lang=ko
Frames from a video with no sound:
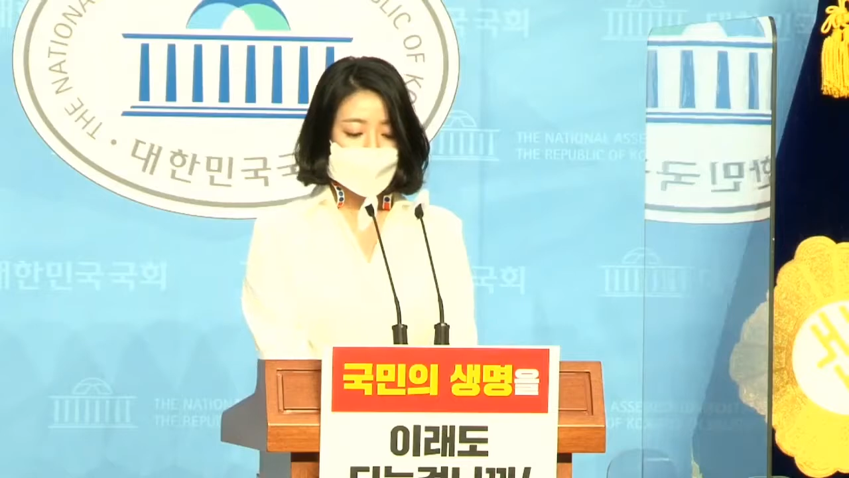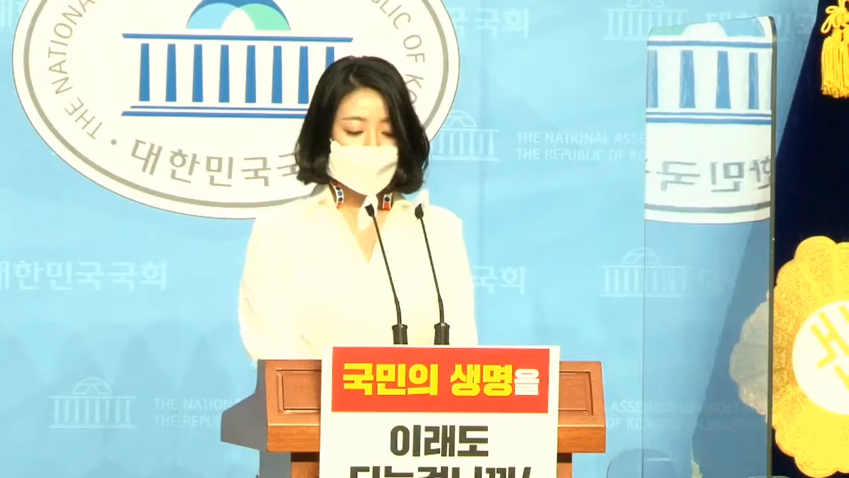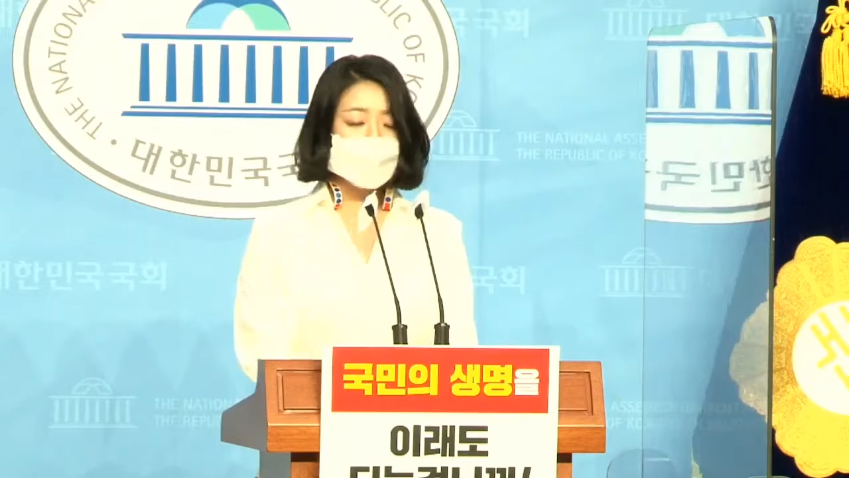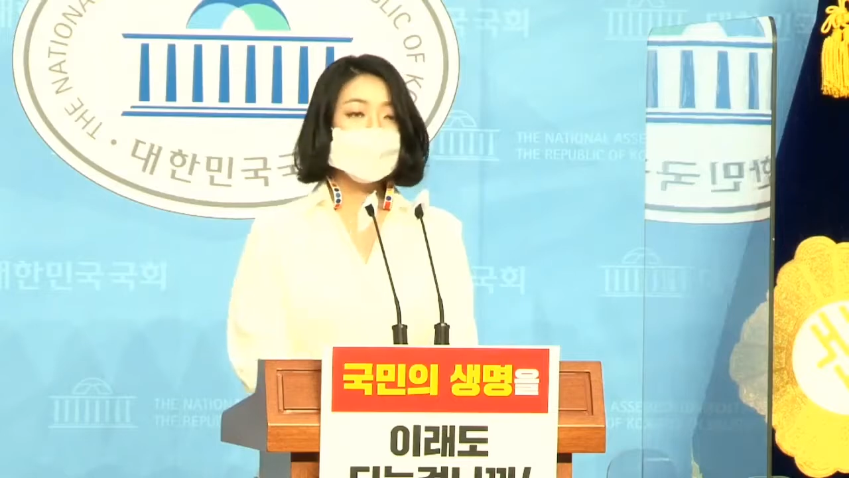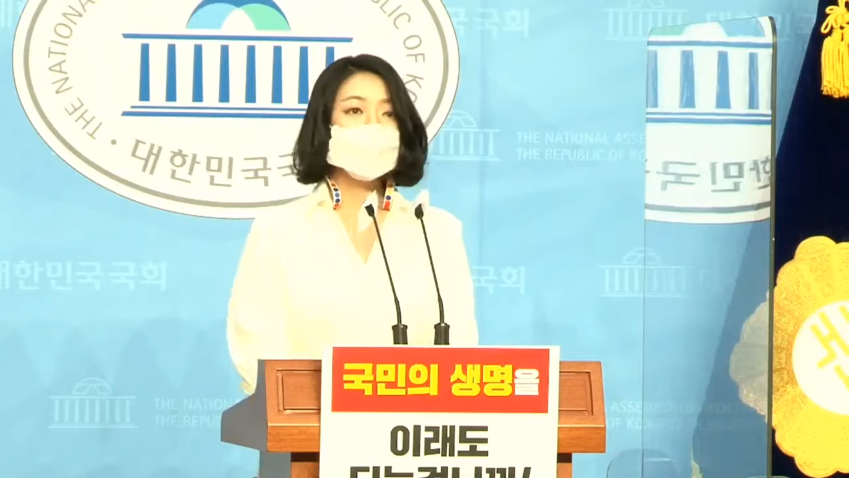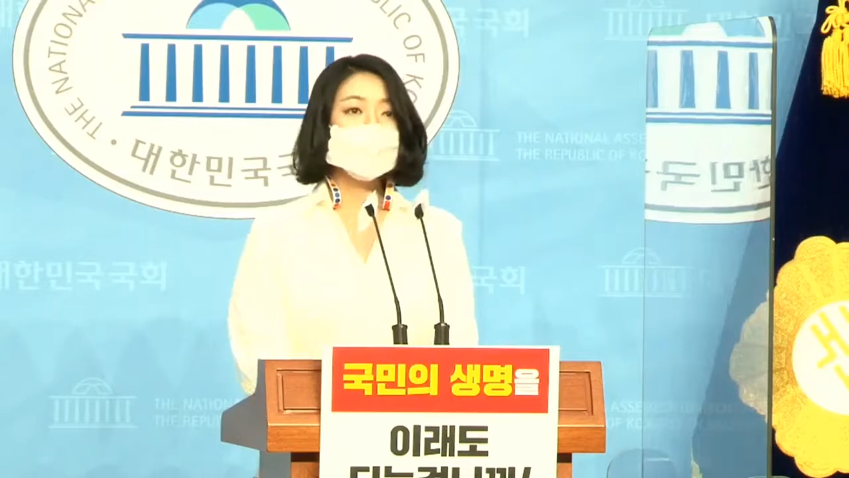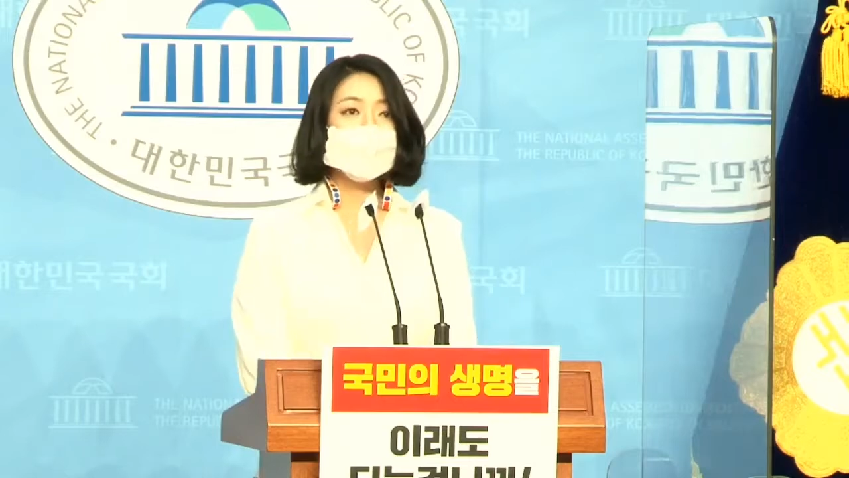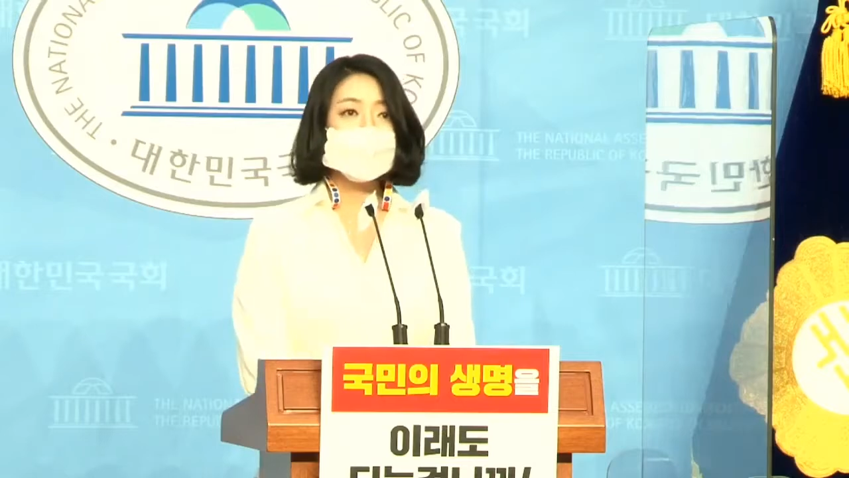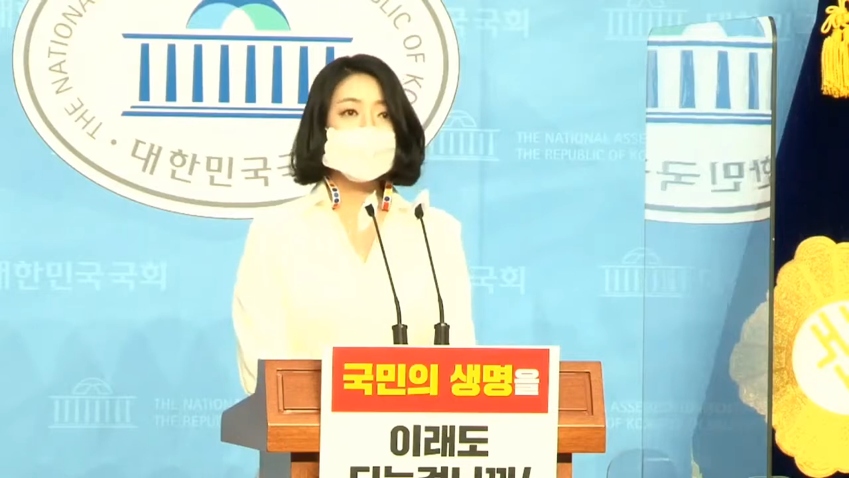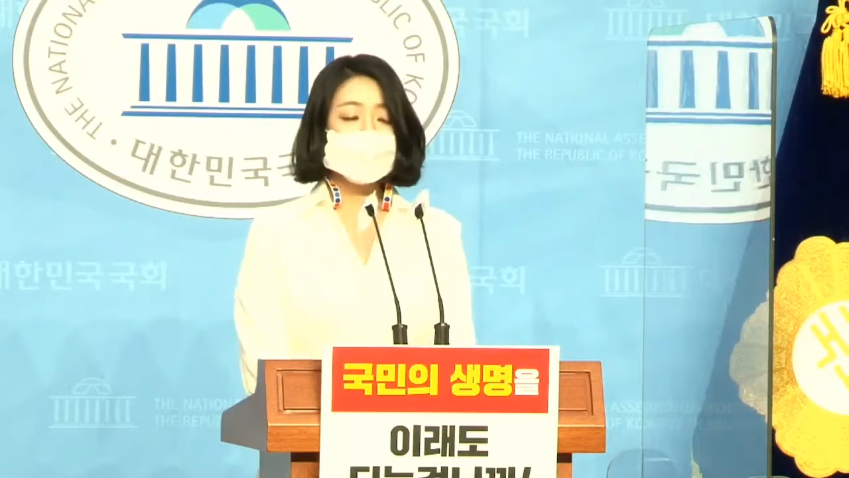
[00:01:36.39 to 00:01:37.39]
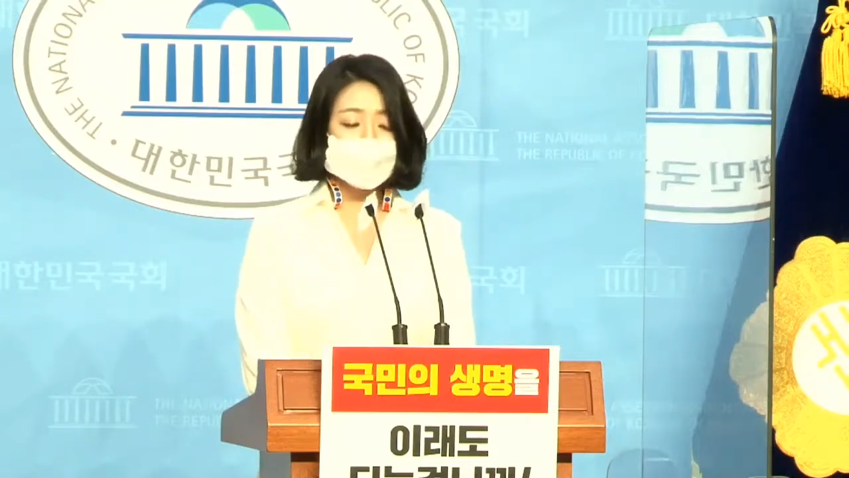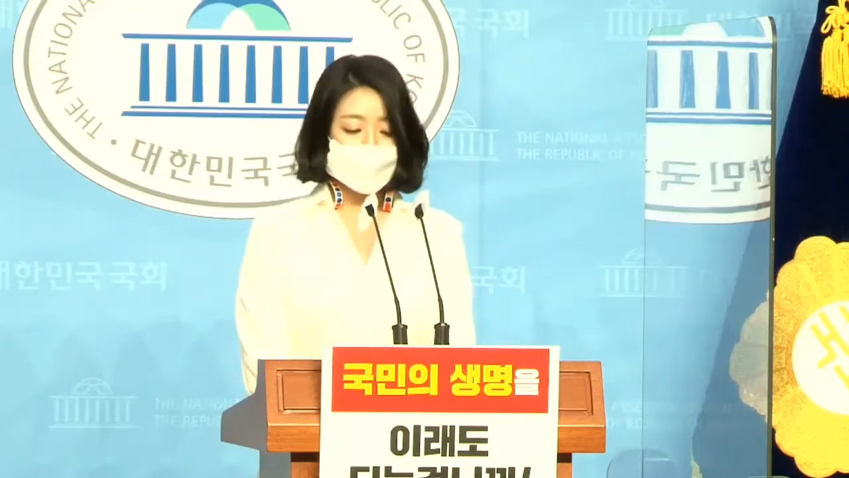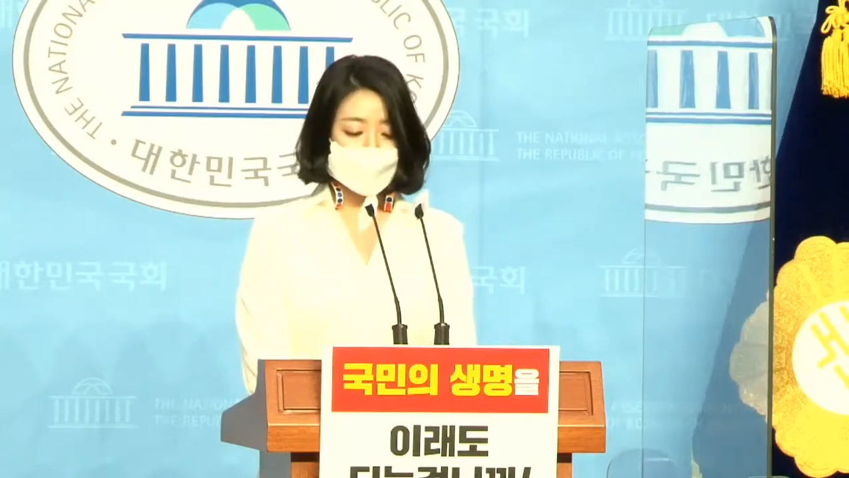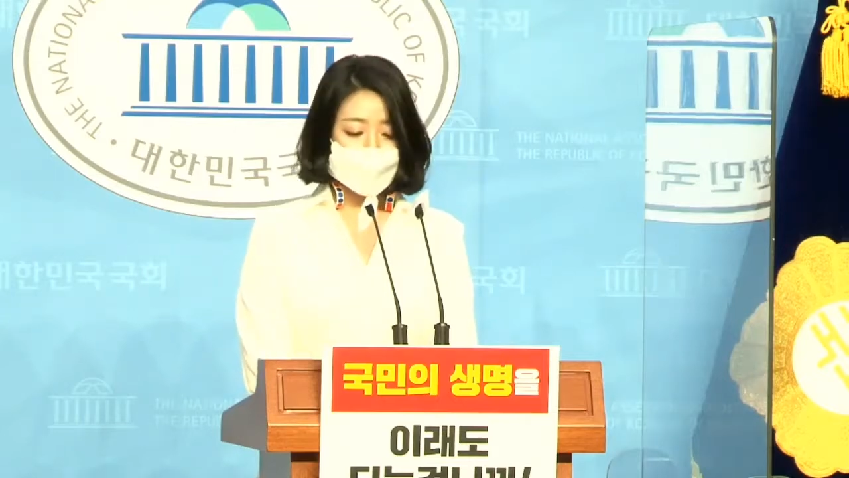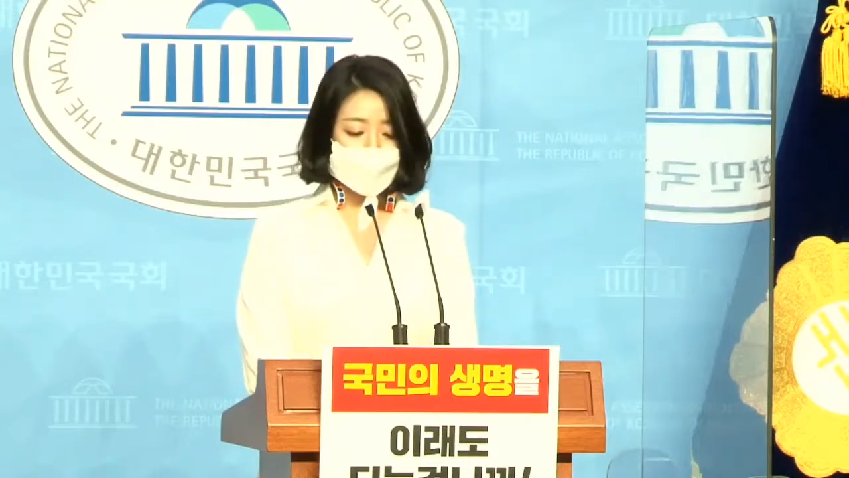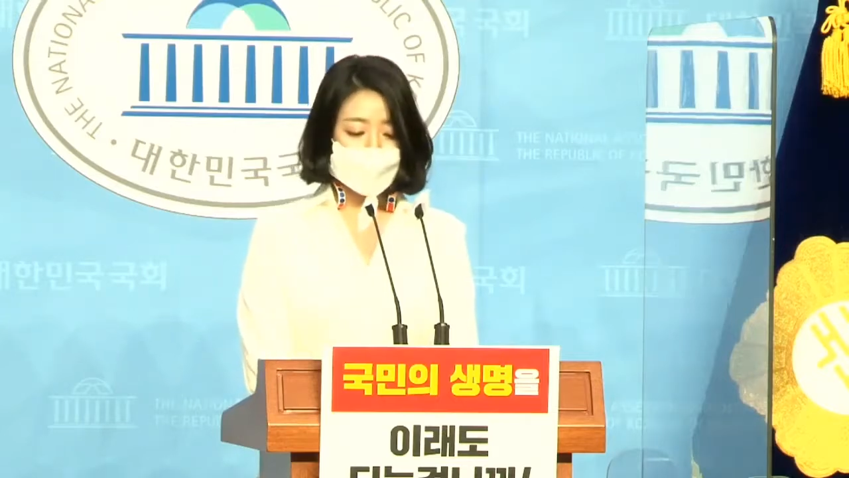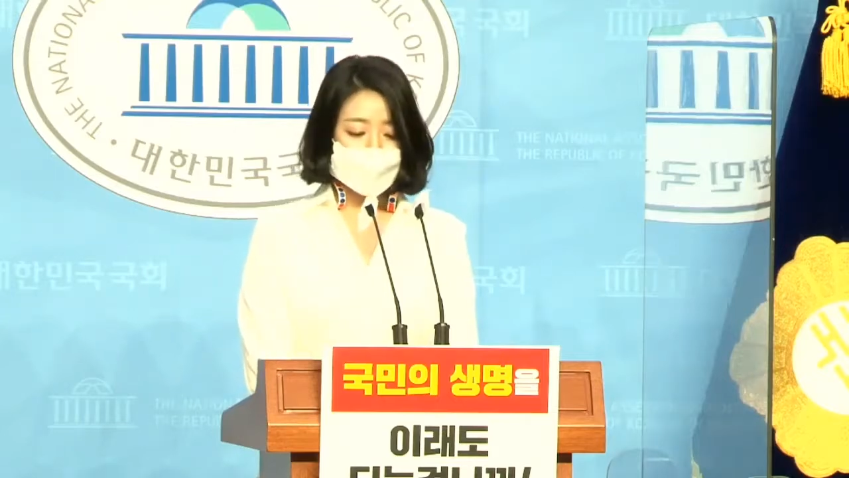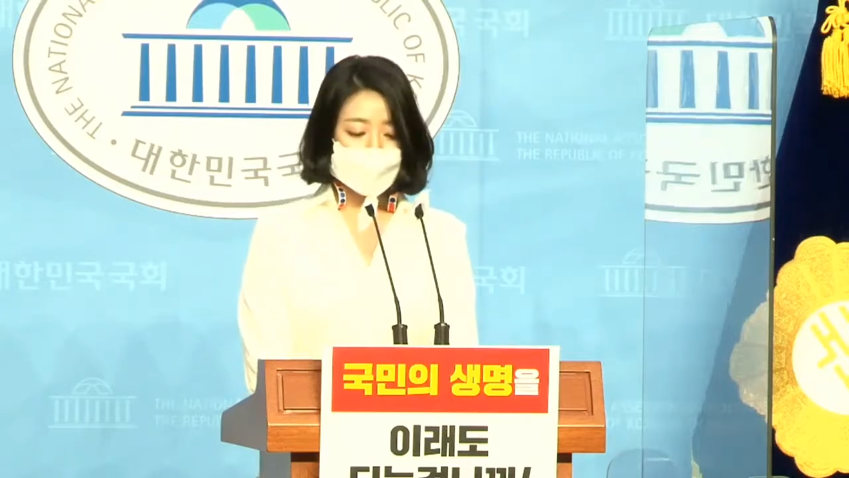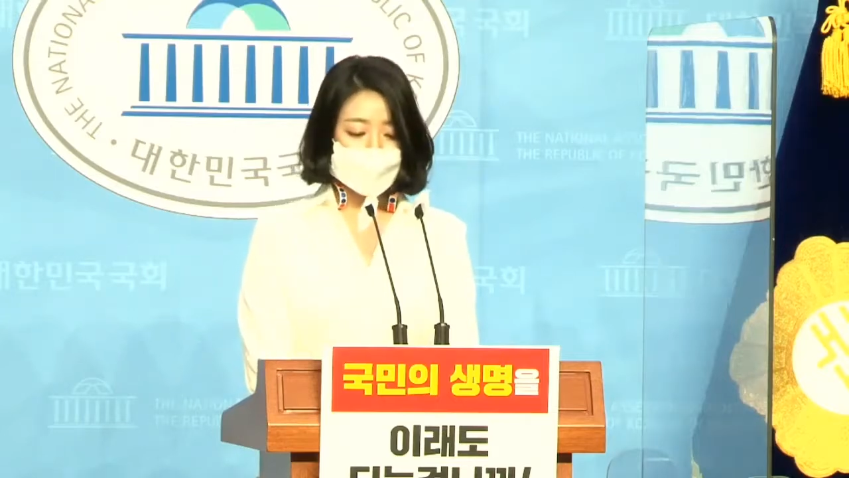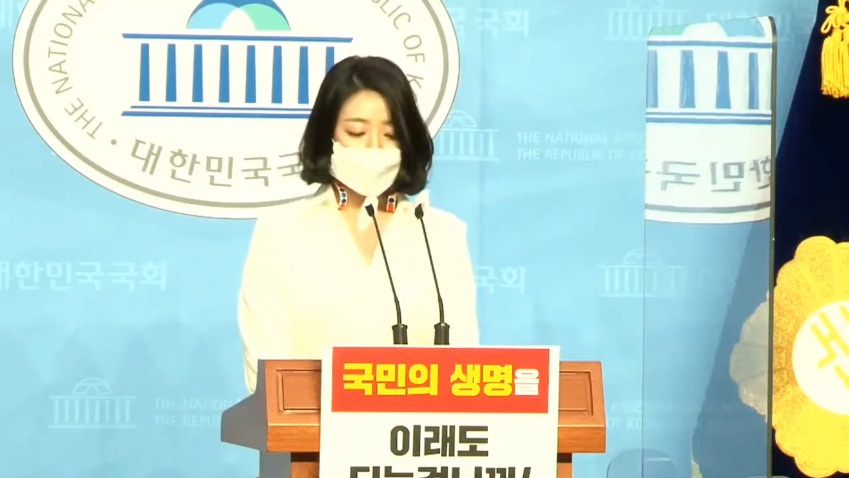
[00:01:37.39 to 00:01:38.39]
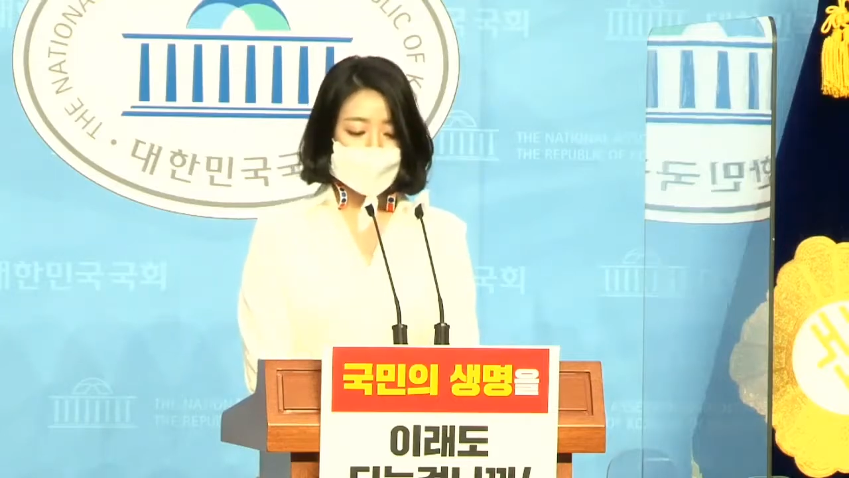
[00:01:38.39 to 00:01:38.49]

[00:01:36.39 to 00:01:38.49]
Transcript: 긴급 현안 질문을 통한